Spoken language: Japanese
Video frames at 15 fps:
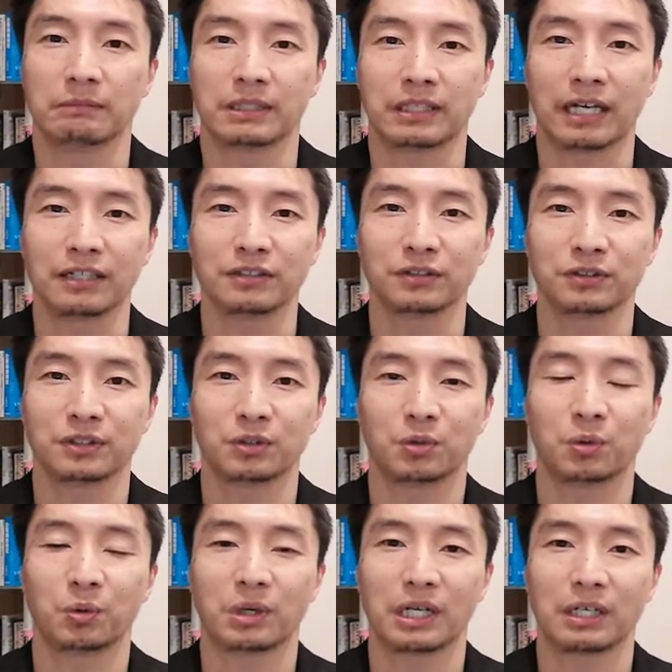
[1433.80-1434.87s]
まあ、単純に
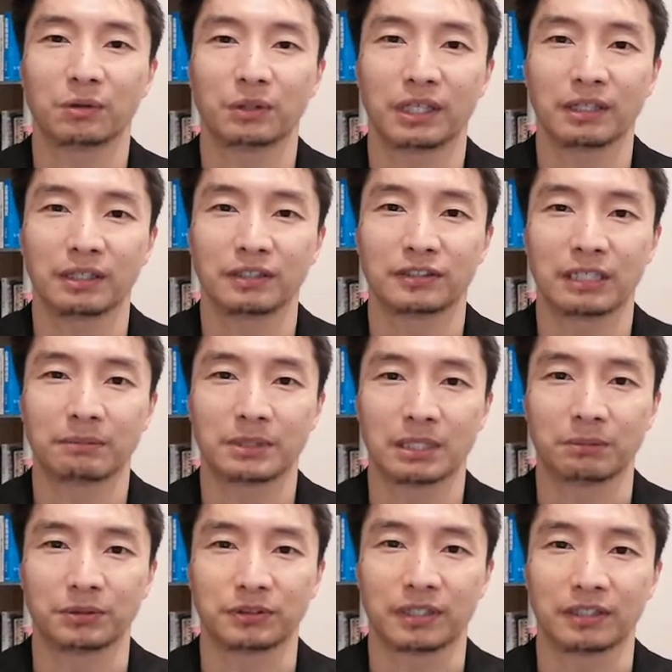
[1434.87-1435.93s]
こうお金をね、
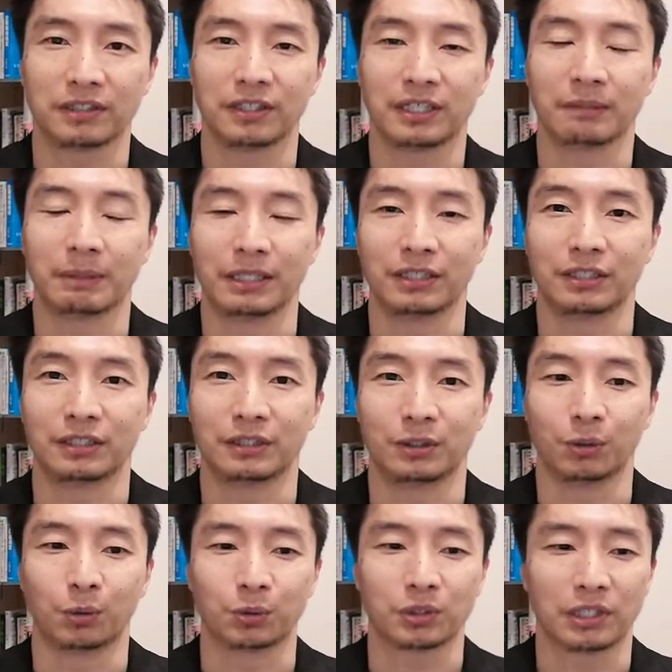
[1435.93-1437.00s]
ジャブジャブ使っていけばいいっ
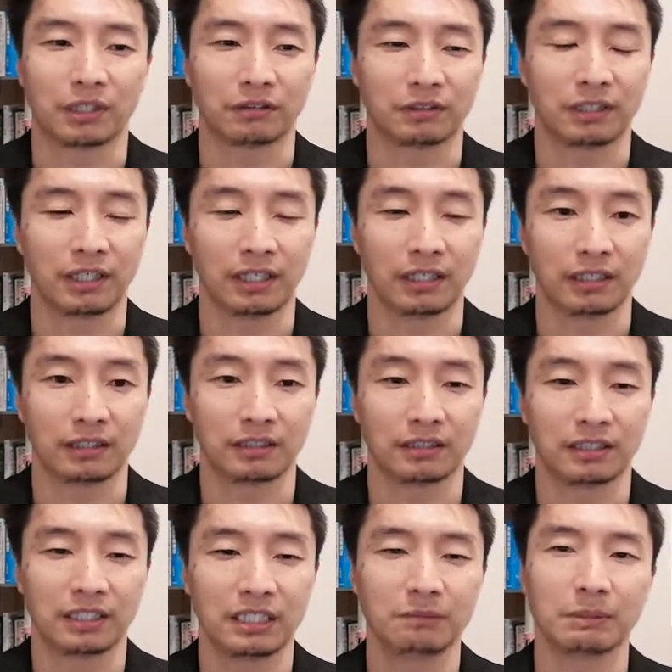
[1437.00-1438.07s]
ていうことじゃなくて、
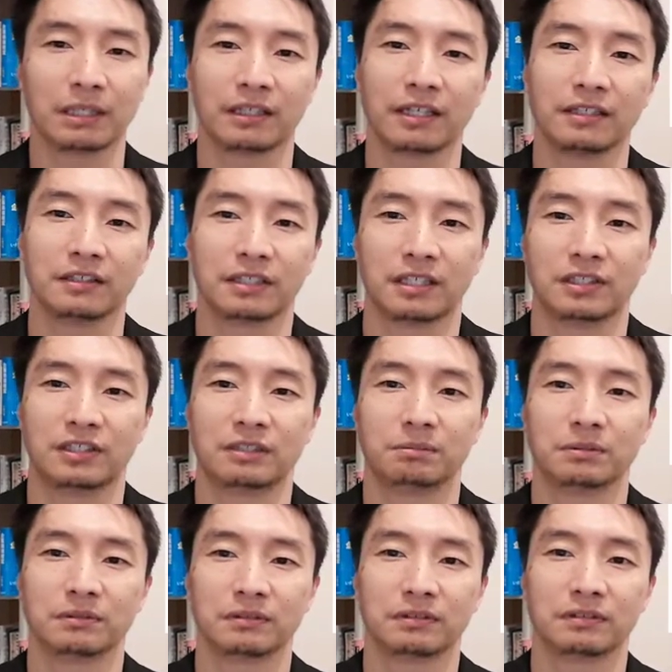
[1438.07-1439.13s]
今現在自
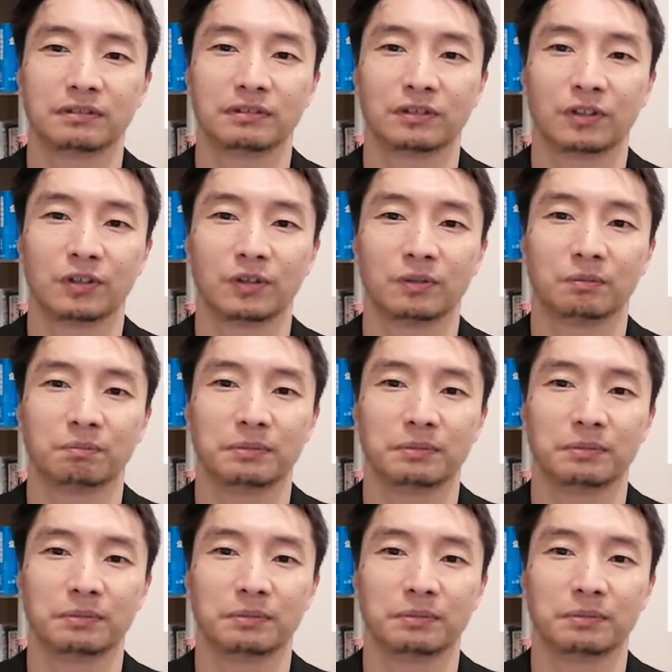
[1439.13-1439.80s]
分の